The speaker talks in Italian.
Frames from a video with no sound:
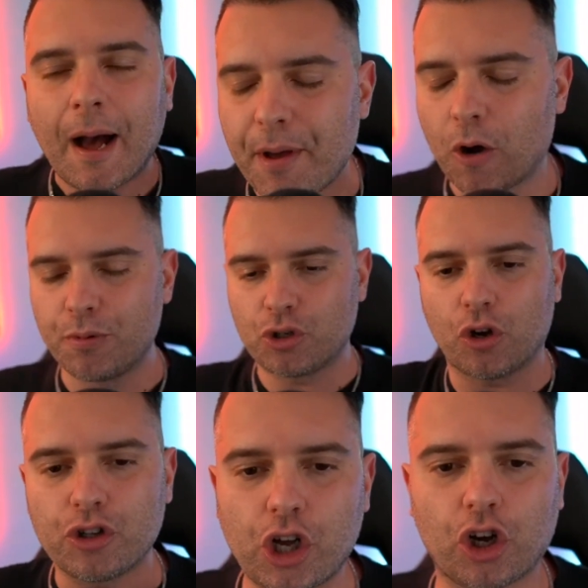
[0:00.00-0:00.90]
Abbiamo
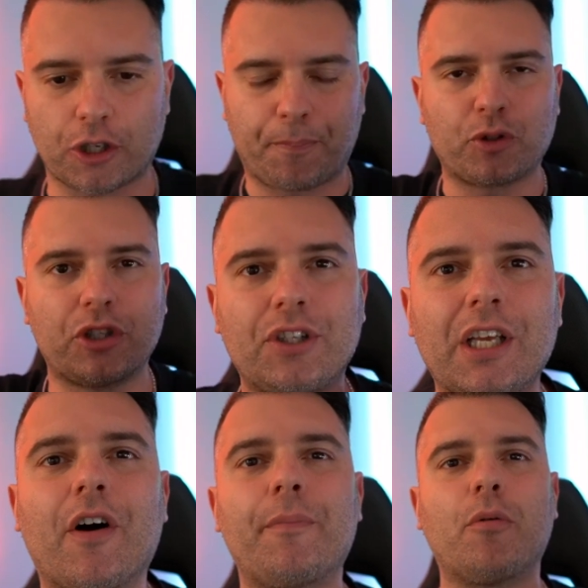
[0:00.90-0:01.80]
bisogno di cose
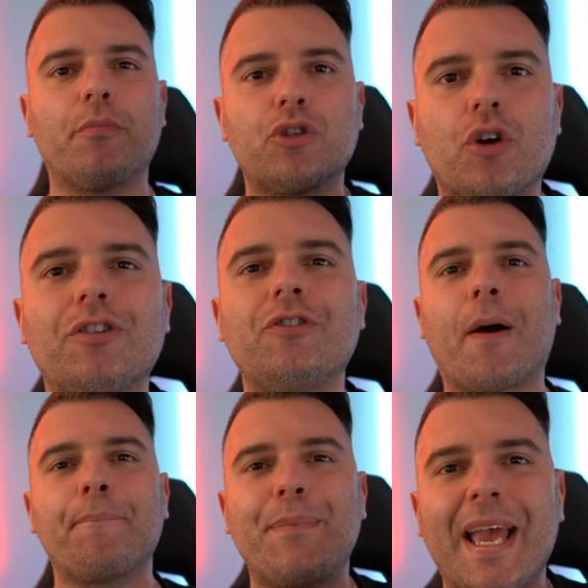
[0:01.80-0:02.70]
positive, abbiamo bisogno di un
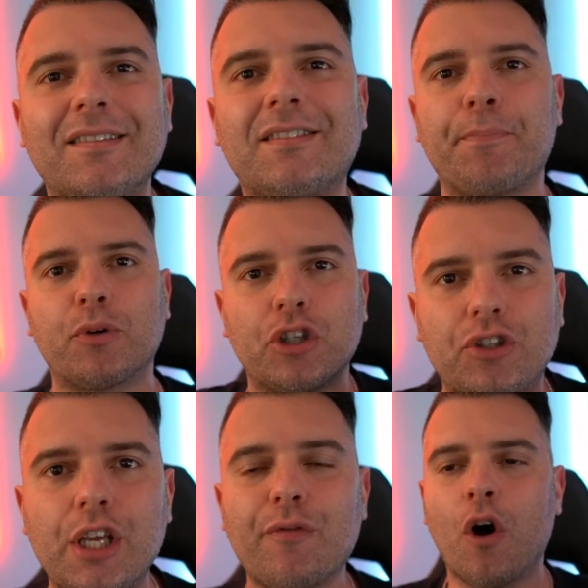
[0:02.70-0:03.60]
ambiente
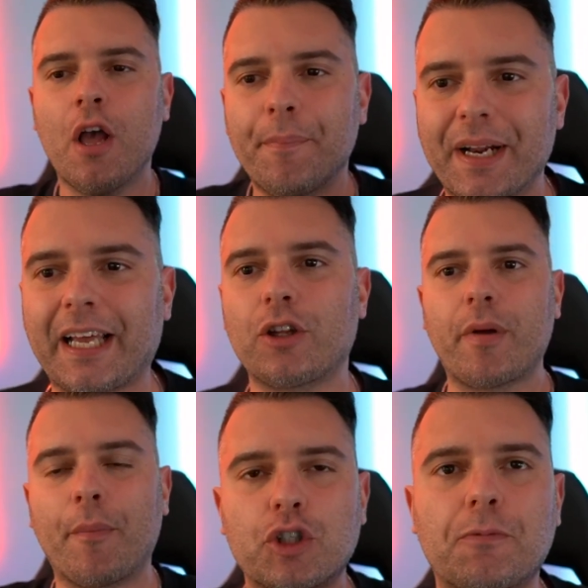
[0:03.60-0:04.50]
positivo perché
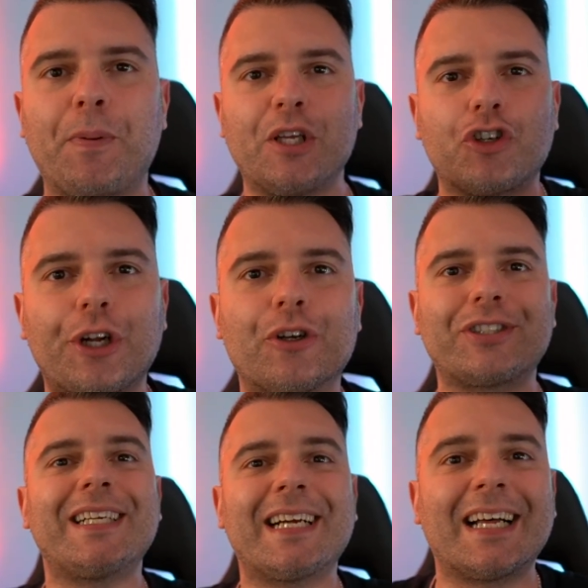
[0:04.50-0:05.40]
dobbiamo spingere i
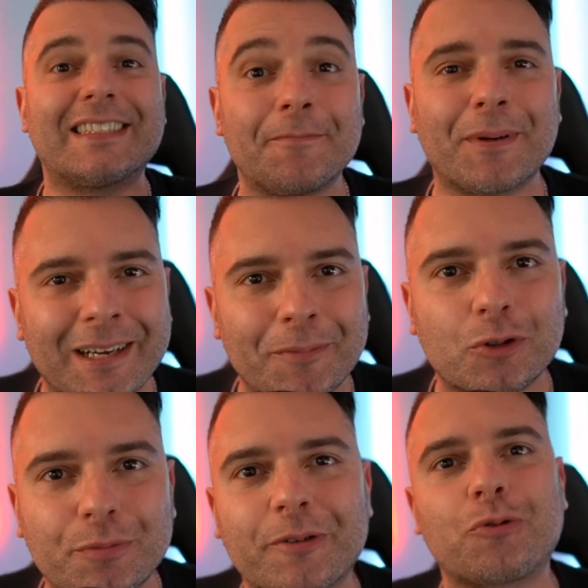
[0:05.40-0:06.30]
nostri ragazzi perché poi
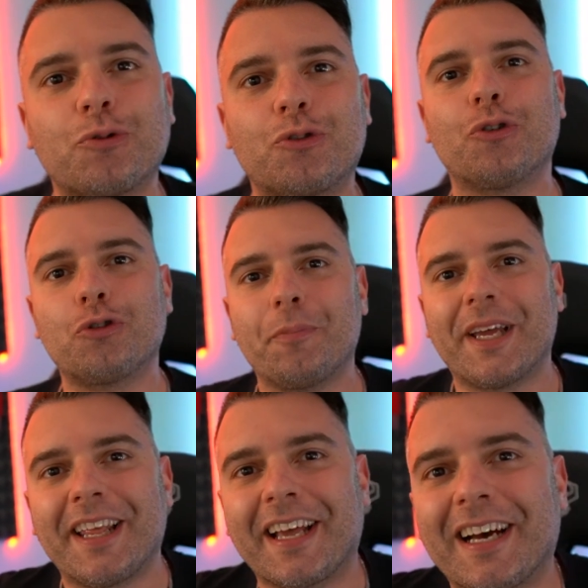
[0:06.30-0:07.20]
soprattutto
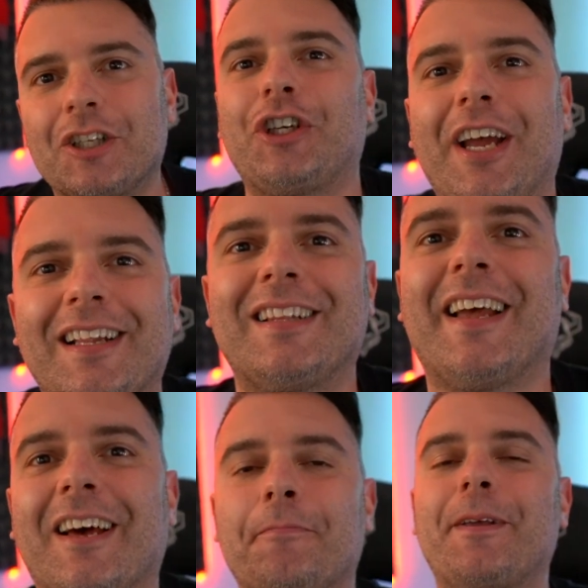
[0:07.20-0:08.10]
domenica c'è il
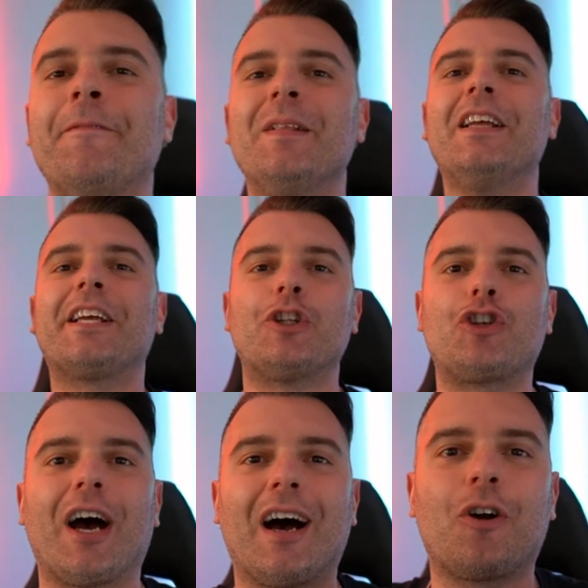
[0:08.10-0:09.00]
derby che
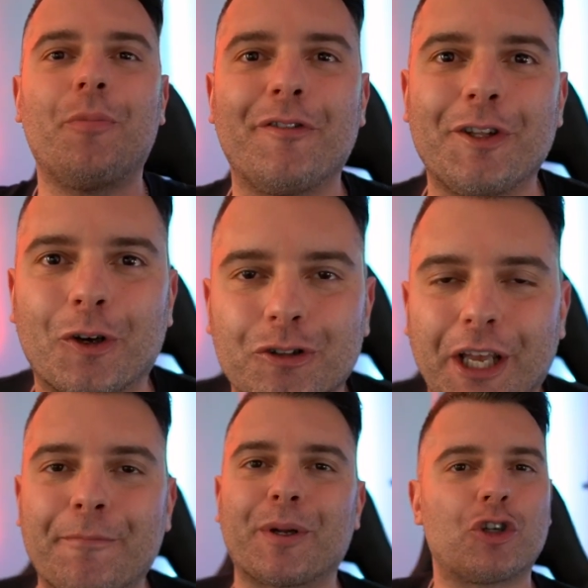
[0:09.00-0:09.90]
già, come vi dico
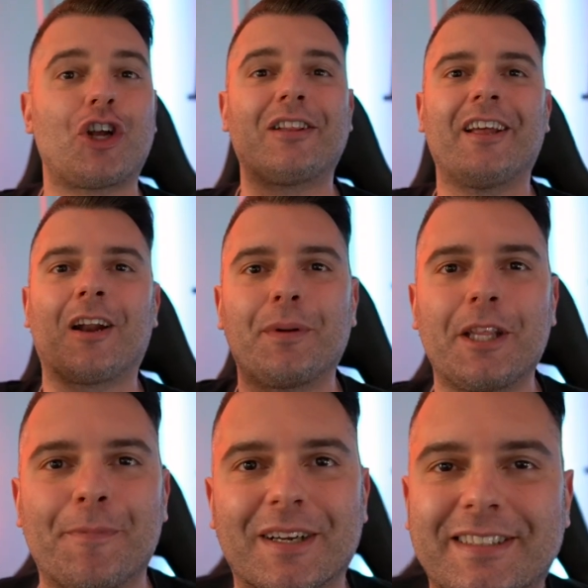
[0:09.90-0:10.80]
sempre, già il derby
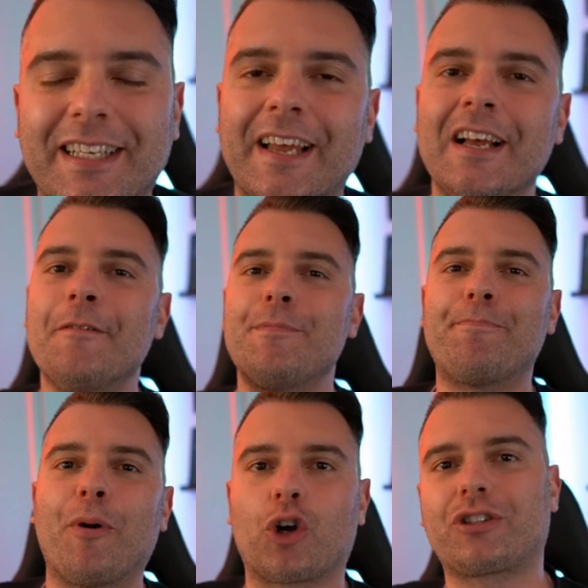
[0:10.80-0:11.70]
di per sé mi
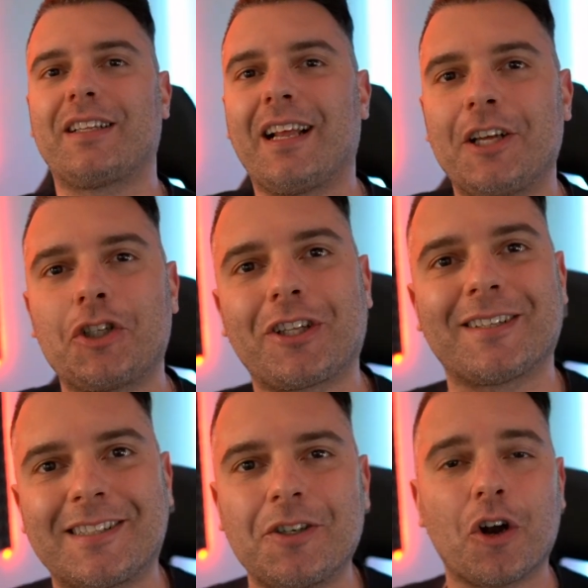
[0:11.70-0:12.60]
porta delle
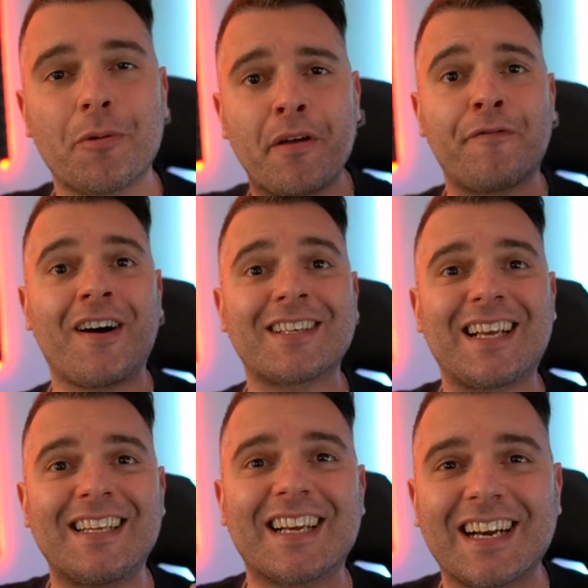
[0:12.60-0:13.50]
agitazioni, mi fa
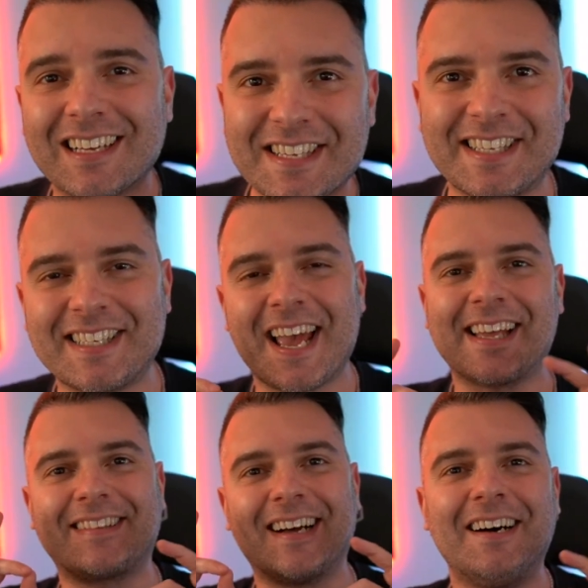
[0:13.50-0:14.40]
salire
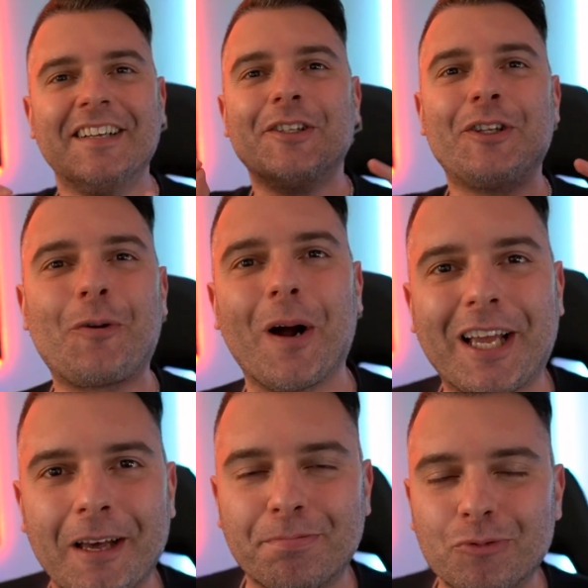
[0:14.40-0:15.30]
l'ansietta di
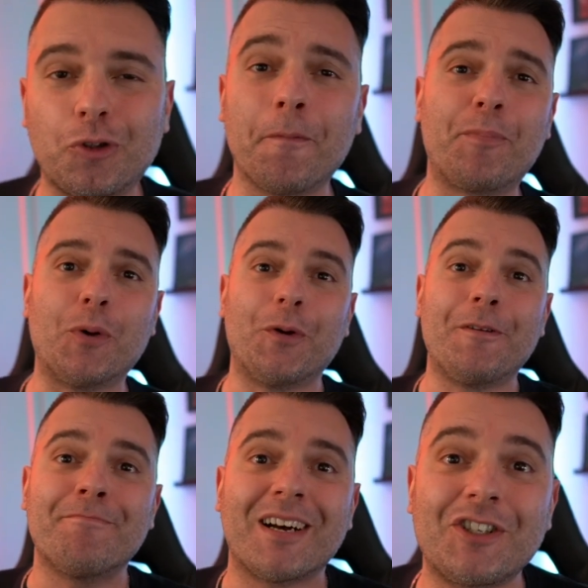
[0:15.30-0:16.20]
qualche punto in più,
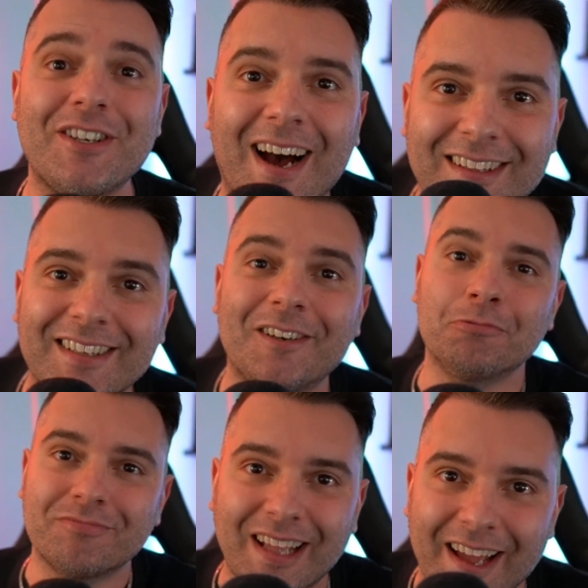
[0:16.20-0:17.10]
immaginate
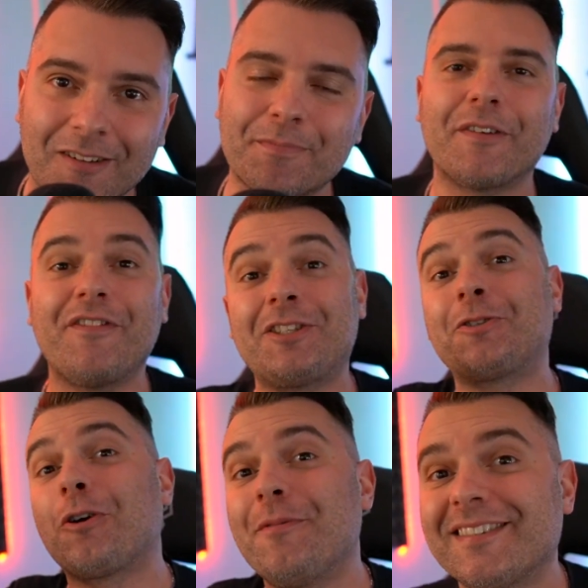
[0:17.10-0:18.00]
un derby,
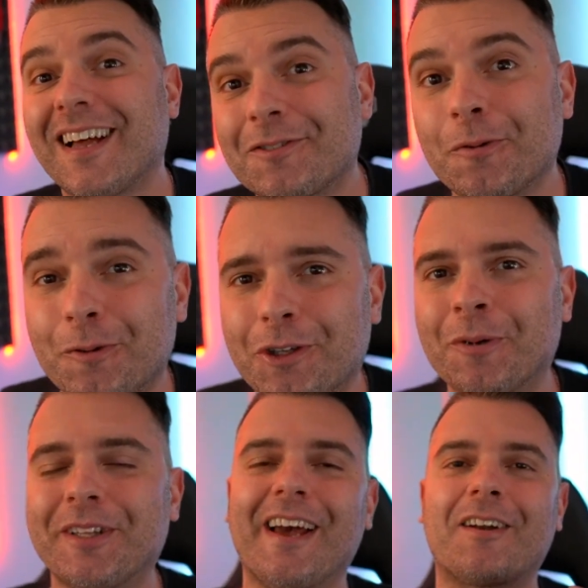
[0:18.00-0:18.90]
visto come è andato
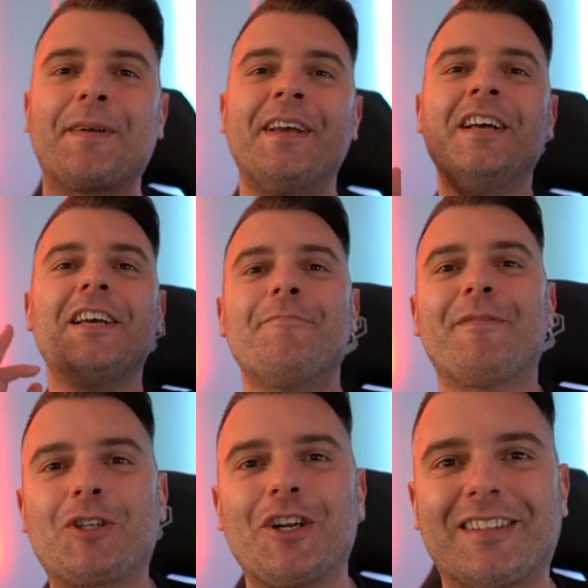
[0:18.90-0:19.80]
l'ultimo derby,
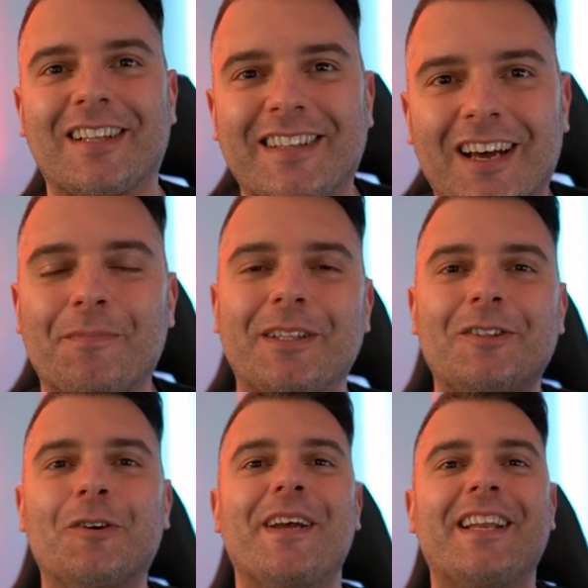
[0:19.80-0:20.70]
immaginate il derby di
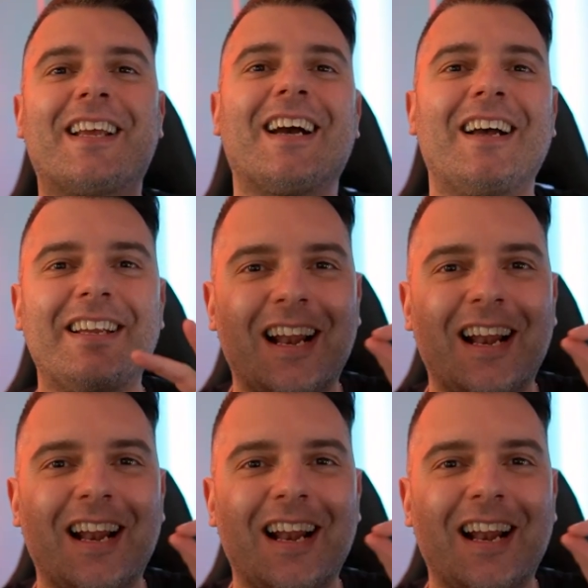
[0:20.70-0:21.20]
domenica e